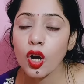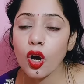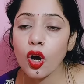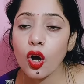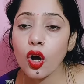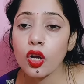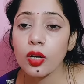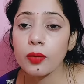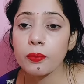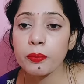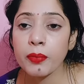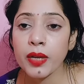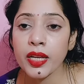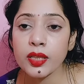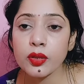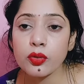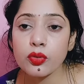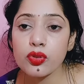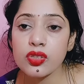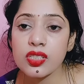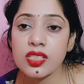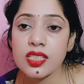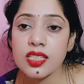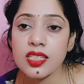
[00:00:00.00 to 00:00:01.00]
और मैं
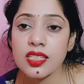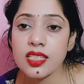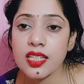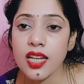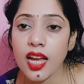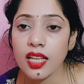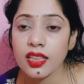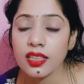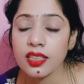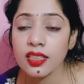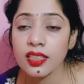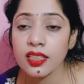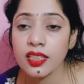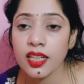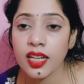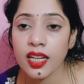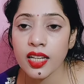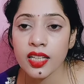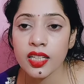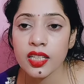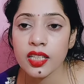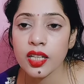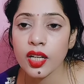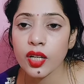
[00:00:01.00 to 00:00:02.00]
दूसरी शादी
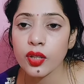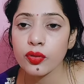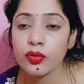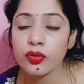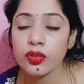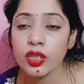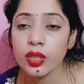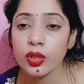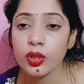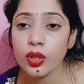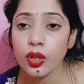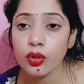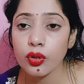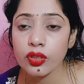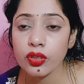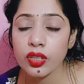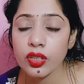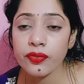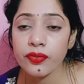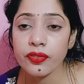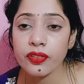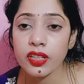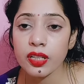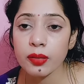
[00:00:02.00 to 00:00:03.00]
नहीं करूंगी
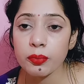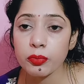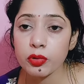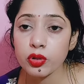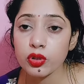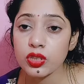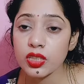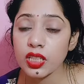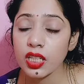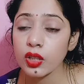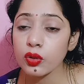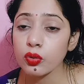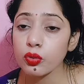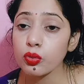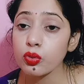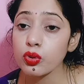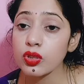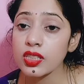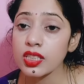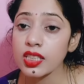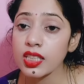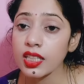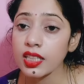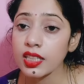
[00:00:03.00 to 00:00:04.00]
क्योंकि फिर मुझे
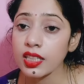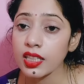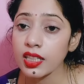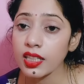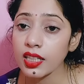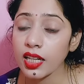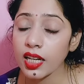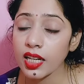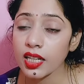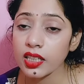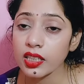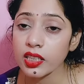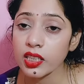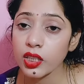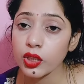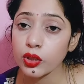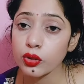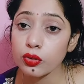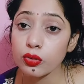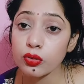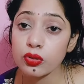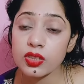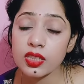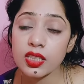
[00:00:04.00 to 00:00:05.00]
दूसरे के घर की
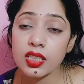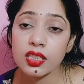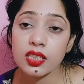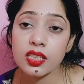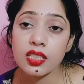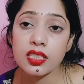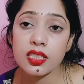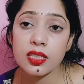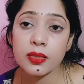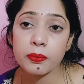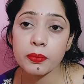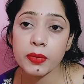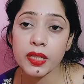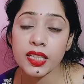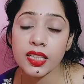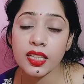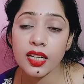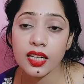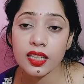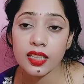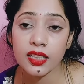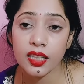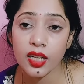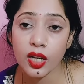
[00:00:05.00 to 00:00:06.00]
दूसरे की
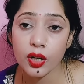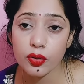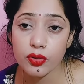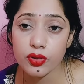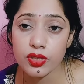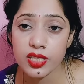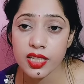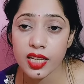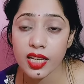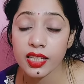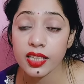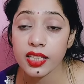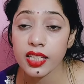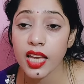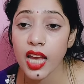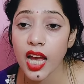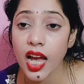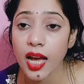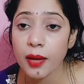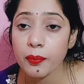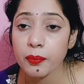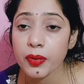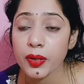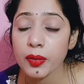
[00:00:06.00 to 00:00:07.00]
जिम्मेदारियां हो जाएंगी
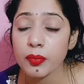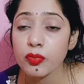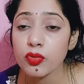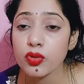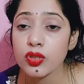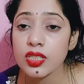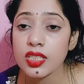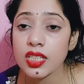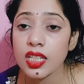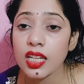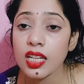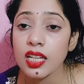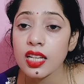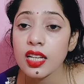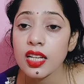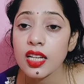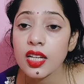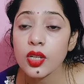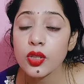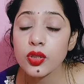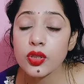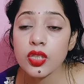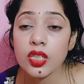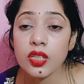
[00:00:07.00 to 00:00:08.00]
अभी मुझे
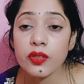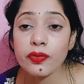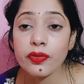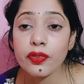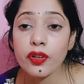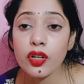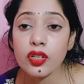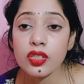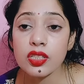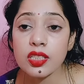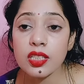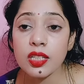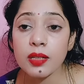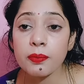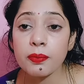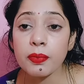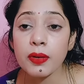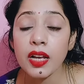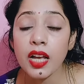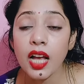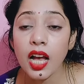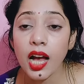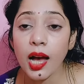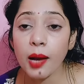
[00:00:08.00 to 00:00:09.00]
सिर्फ और
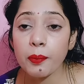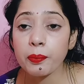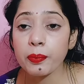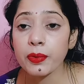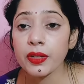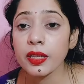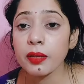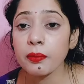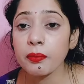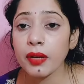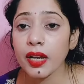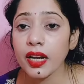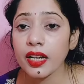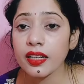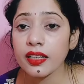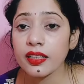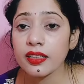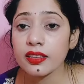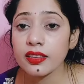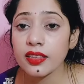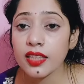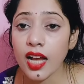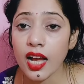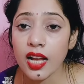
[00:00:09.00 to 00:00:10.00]
सिर्फ अपनी
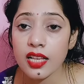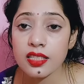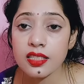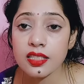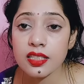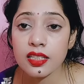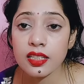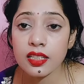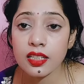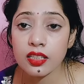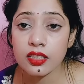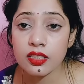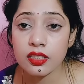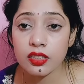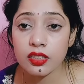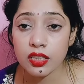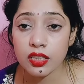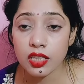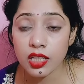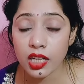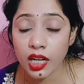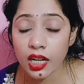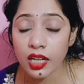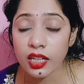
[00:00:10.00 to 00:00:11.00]
बेटी तासी
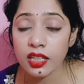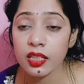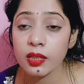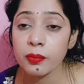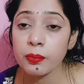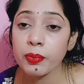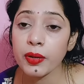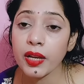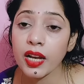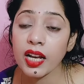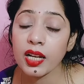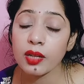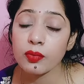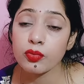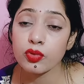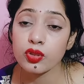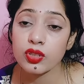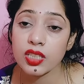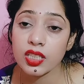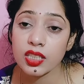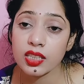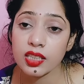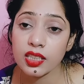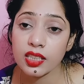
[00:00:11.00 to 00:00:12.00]
का ही प्यार
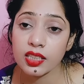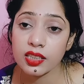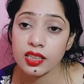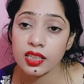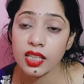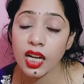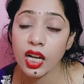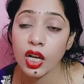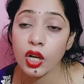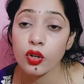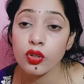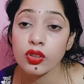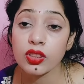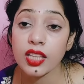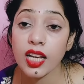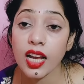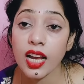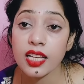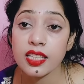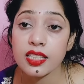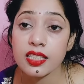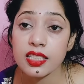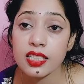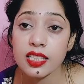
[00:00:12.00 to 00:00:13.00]
मुझे दिखता है और
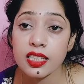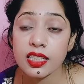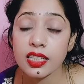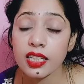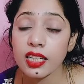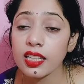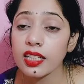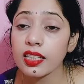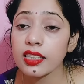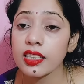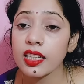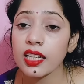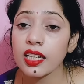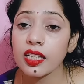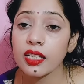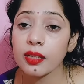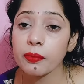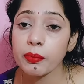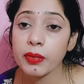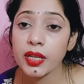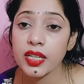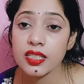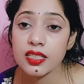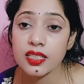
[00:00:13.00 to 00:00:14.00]
दासी के लिए ही
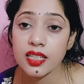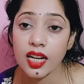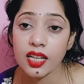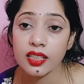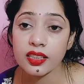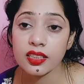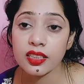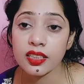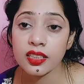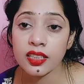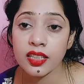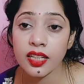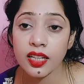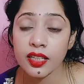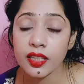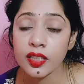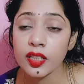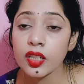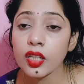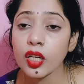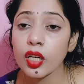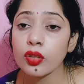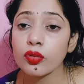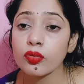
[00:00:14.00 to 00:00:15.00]
मैं शादी
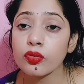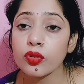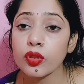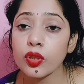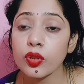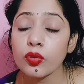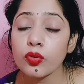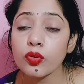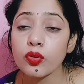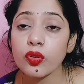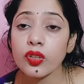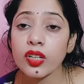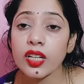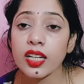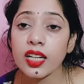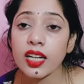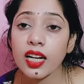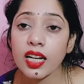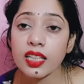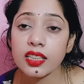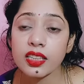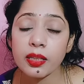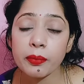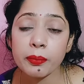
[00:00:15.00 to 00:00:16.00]
नहीं करूंगी उन्होंने
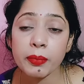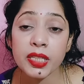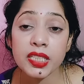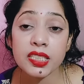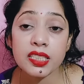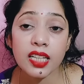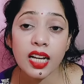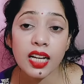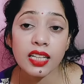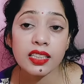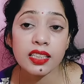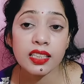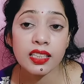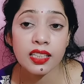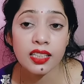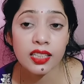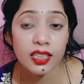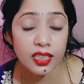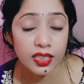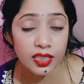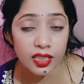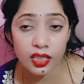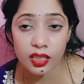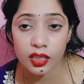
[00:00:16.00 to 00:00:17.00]
कहा था मैं शादी
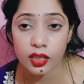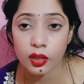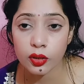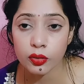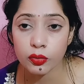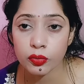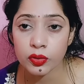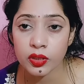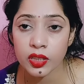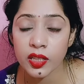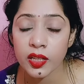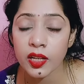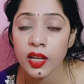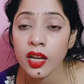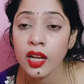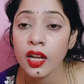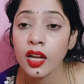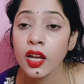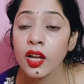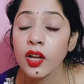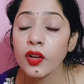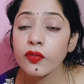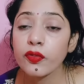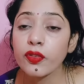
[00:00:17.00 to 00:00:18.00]
ही नहीं करूंगी
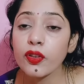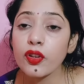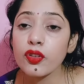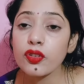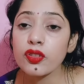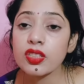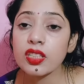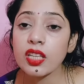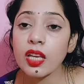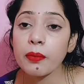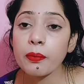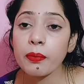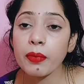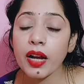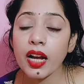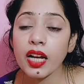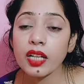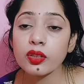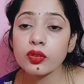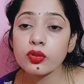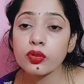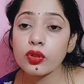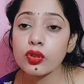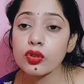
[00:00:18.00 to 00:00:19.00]
फिर उसके
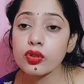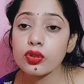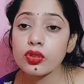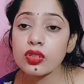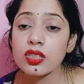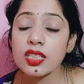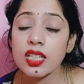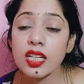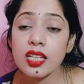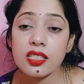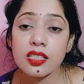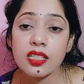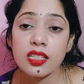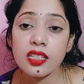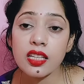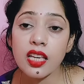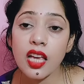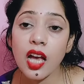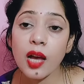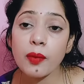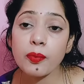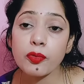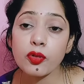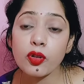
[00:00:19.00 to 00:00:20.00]
बाद दोस्तों जैसे कि
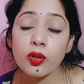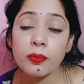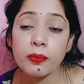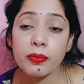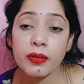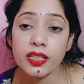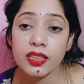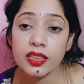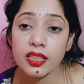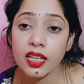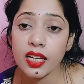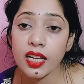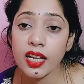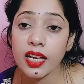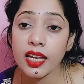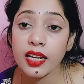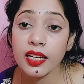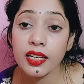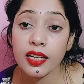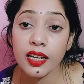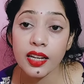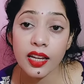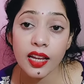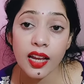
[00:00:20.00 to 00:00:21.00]
आपको पता है
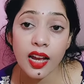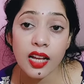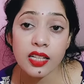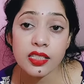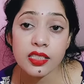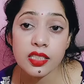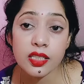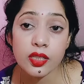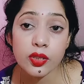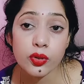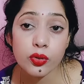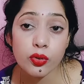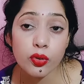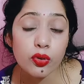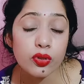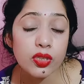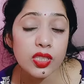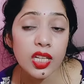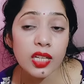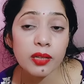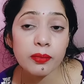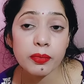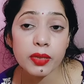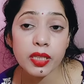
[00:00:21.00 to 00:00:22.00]
नेहा जी
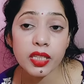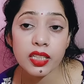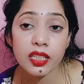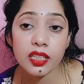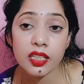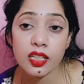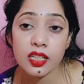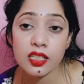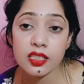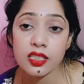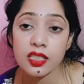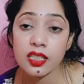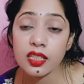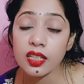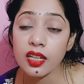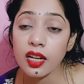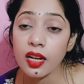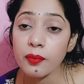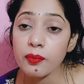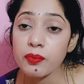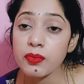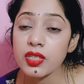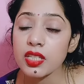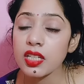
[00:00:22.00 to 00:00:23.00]
सोशल मीडिया से
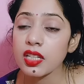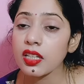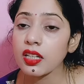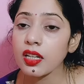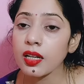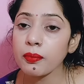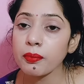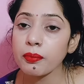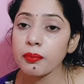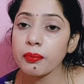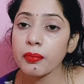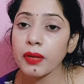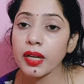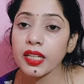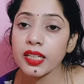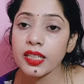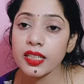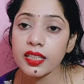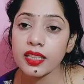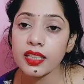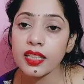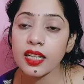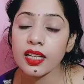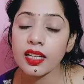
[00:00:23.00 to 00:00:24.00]
कम से कम
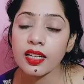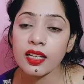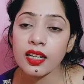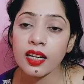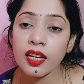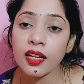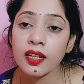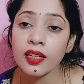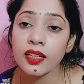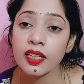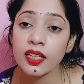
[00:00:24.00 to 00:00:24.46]
महीने का